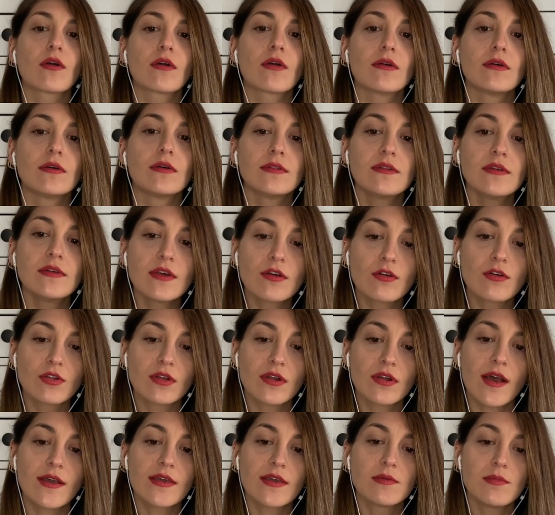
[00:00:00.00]
E, direkt
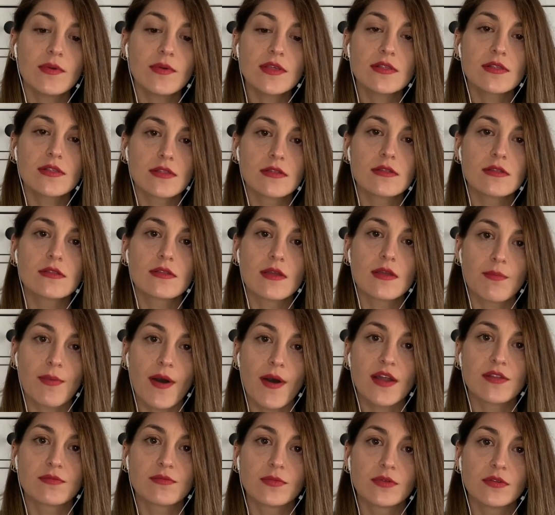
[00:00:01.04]
olarak girmek istediğiniz
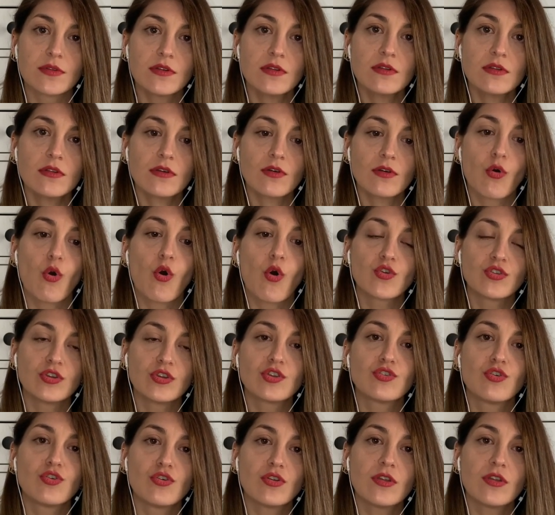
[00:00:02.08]
departmanın
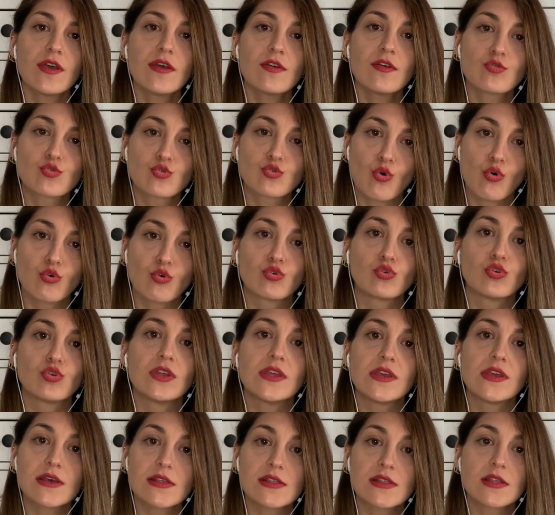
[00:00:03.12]
koordinatörüne sorun,
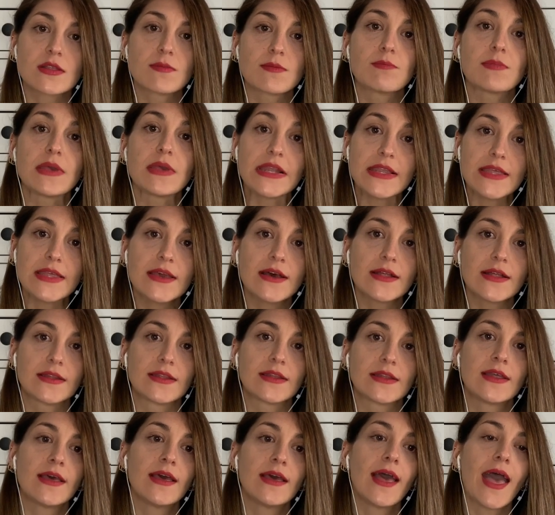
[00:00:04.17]
yazın, bilgi
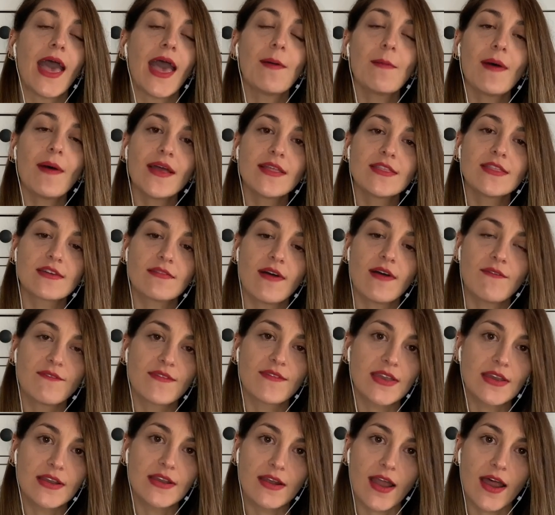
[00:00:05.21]
alın. Hemen cevap
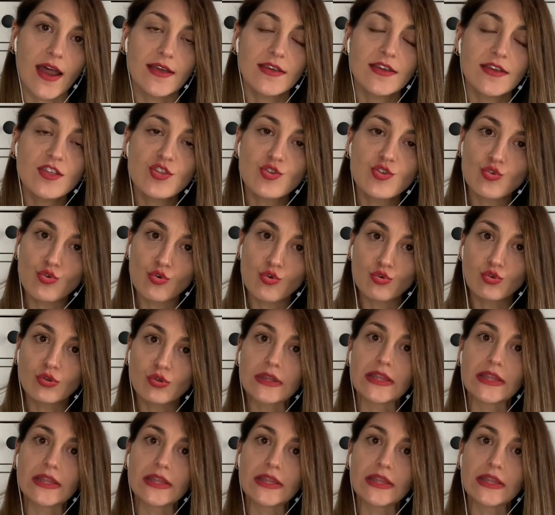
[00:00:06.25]
verirler. Hiç sorun